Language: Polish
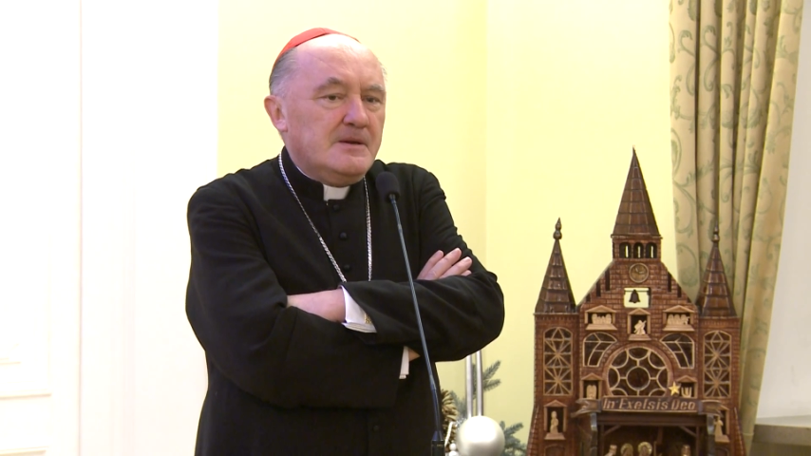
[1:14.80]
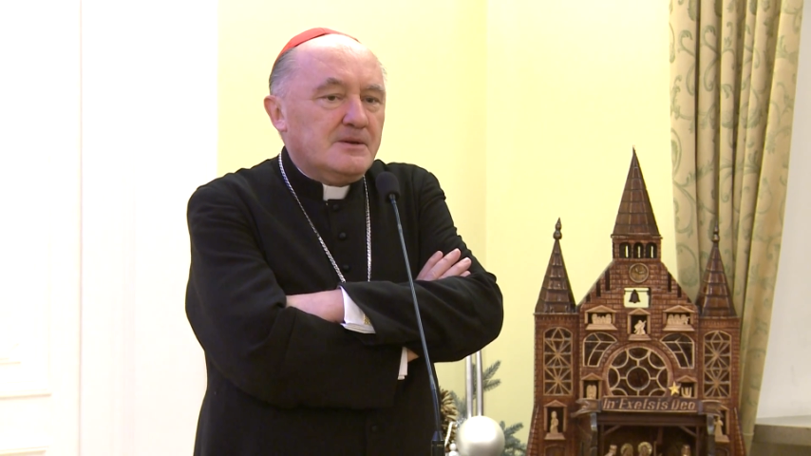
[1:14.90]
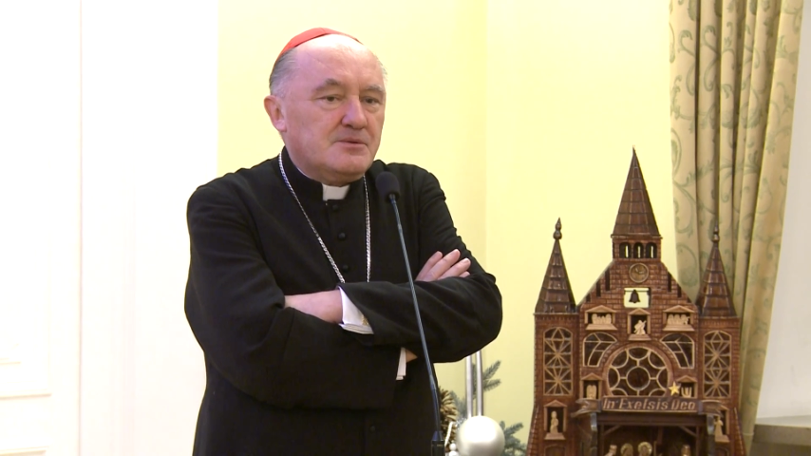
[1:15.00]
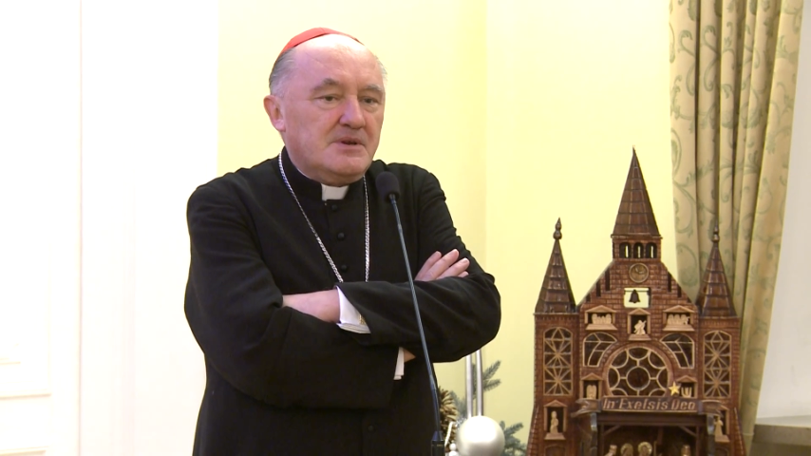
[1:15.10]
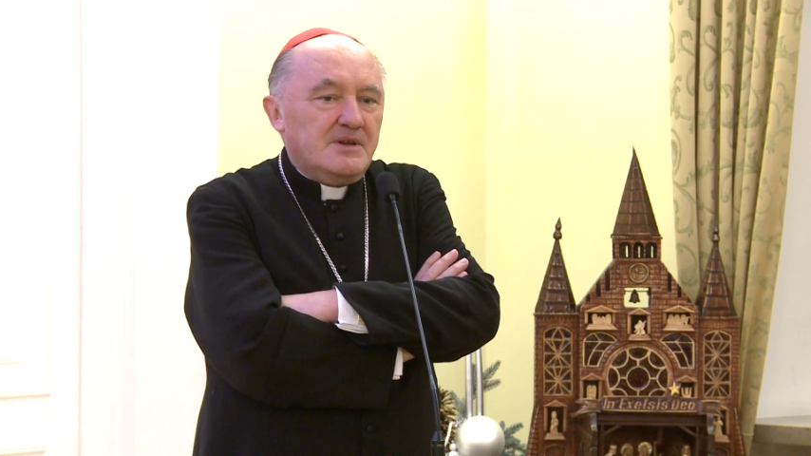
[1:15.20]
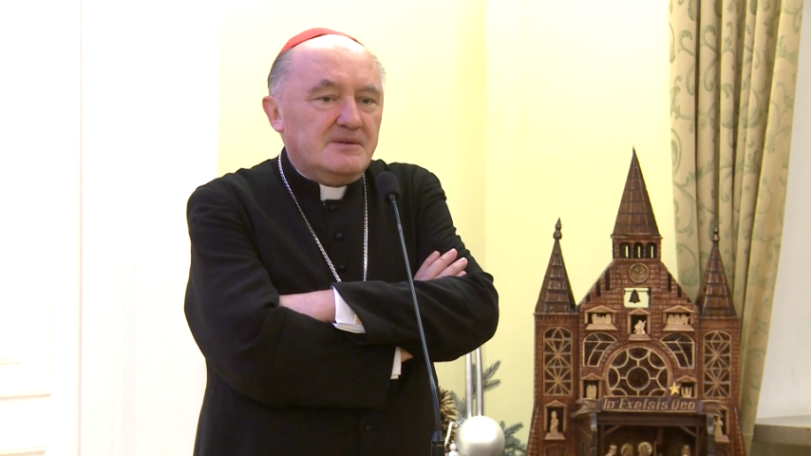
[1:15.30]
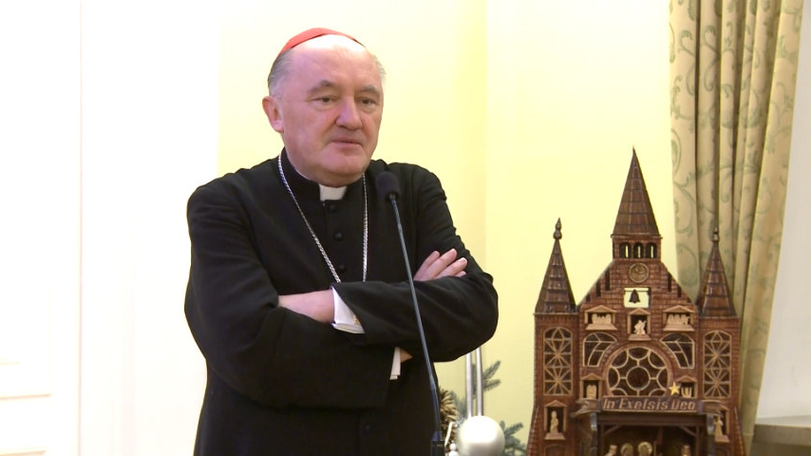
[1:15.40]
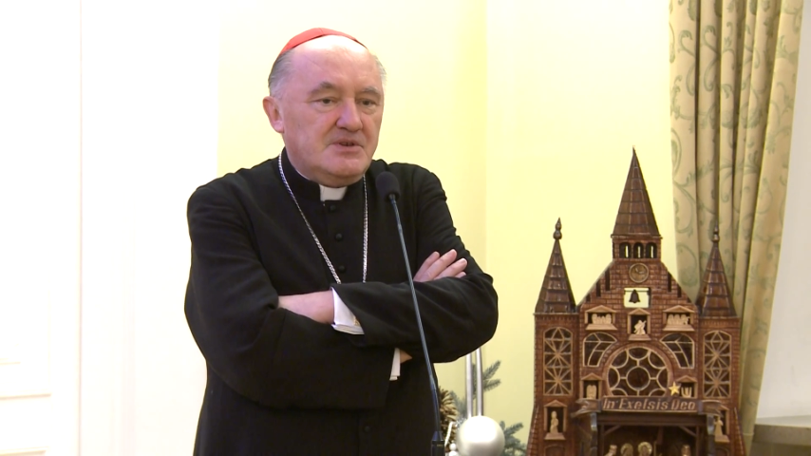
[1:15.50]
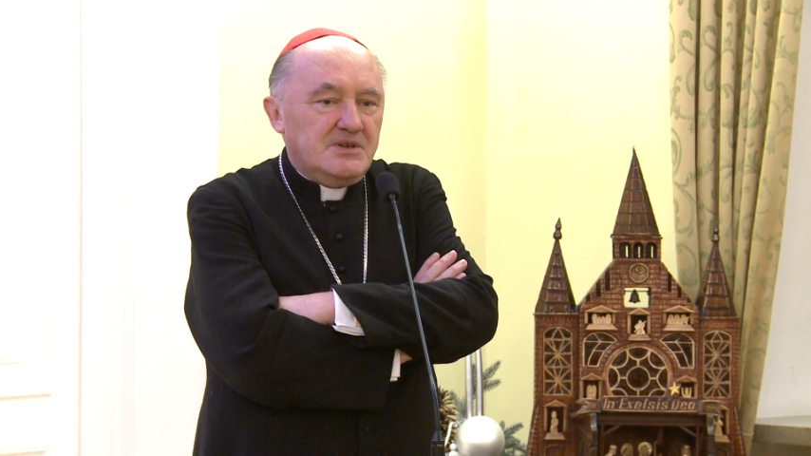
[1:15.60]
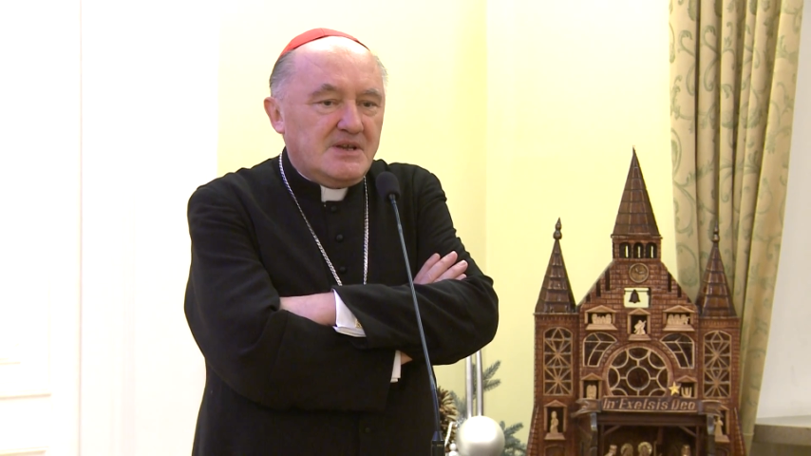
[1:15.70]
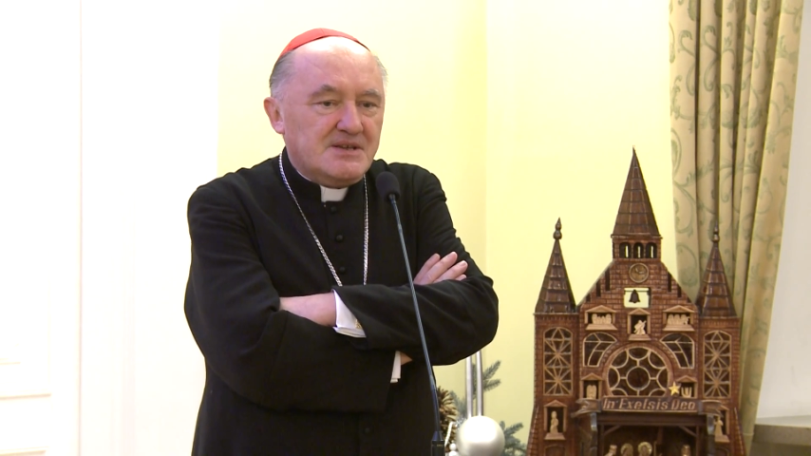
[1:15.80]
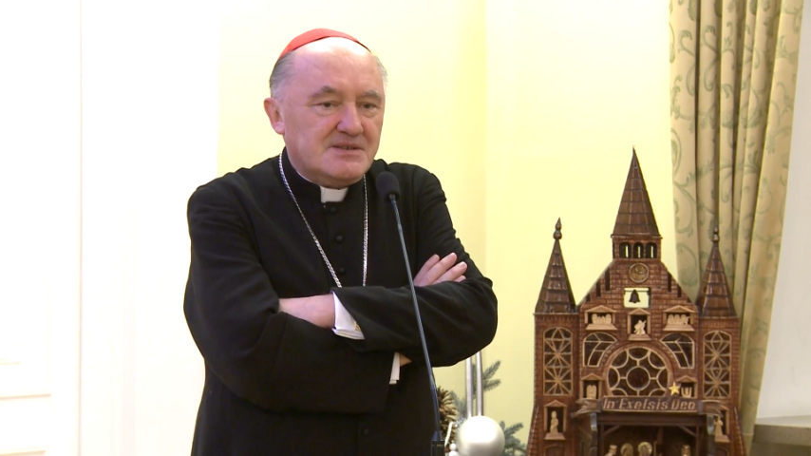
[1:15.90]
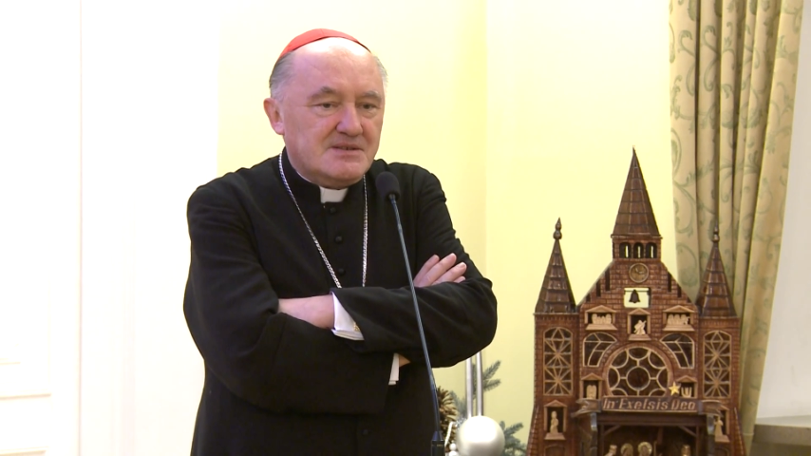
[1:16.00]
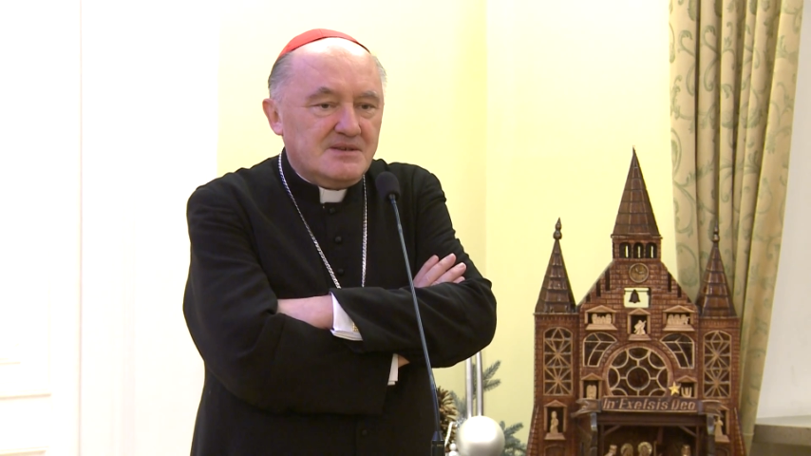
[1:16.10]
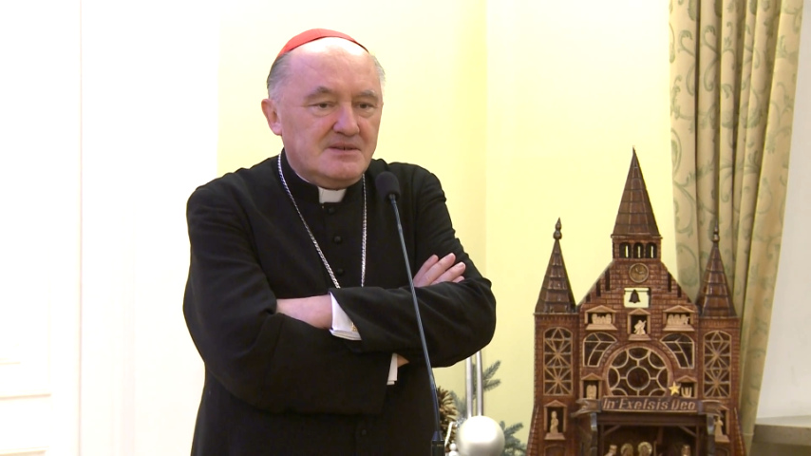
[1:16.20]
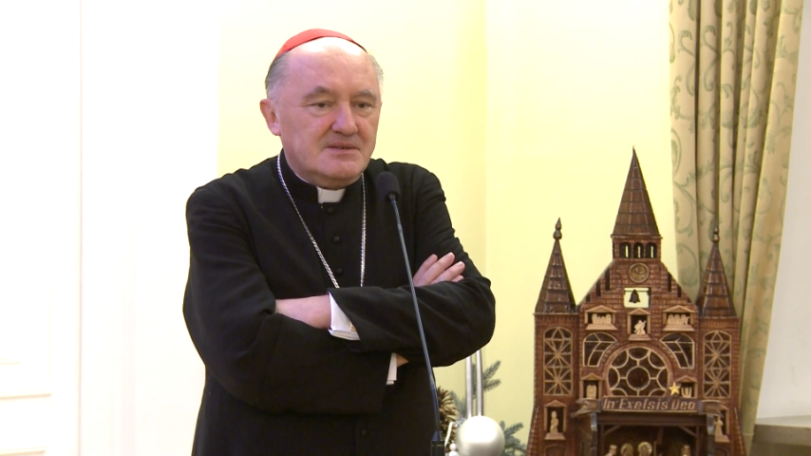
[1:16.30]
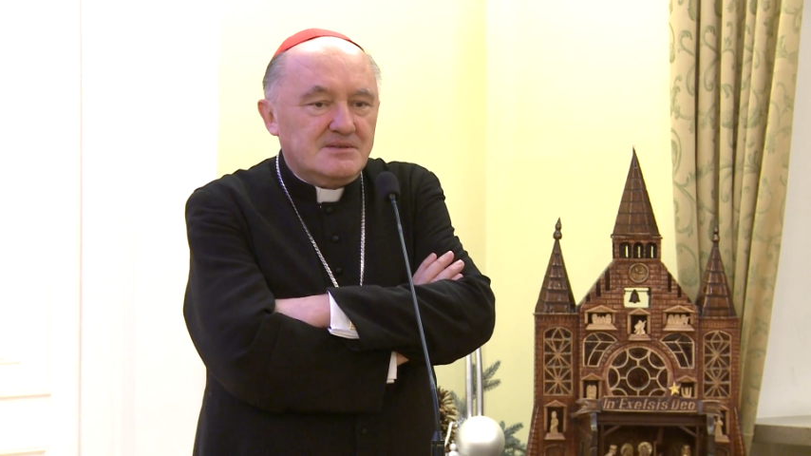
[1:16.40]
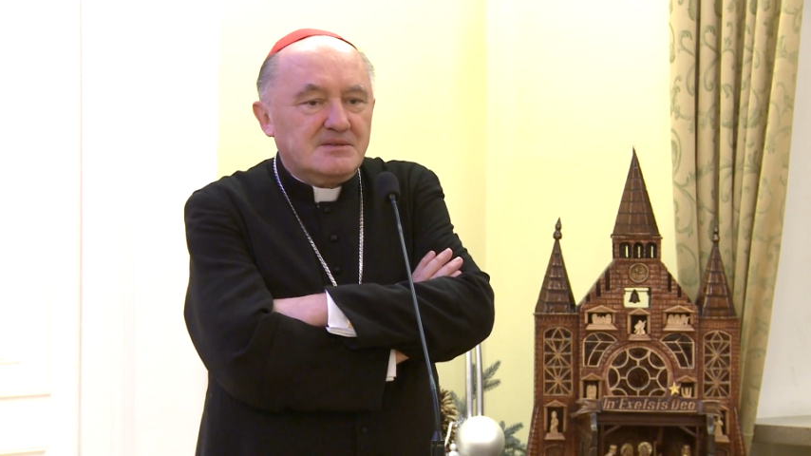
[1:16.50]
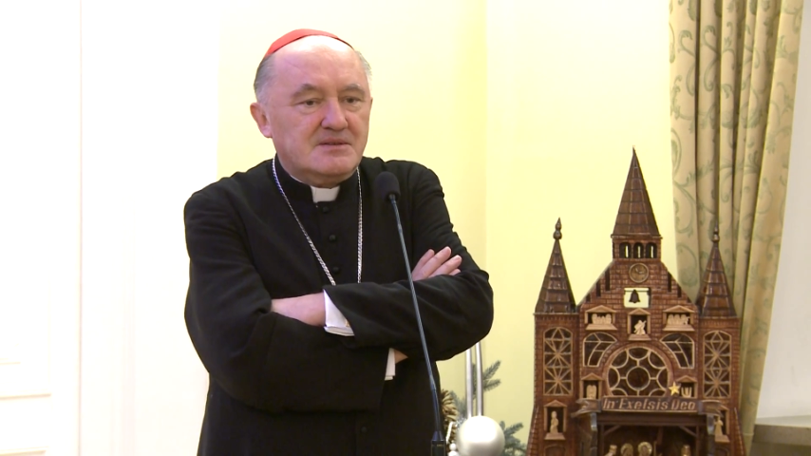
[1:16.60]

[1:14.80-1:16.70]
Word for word: które wynika z e,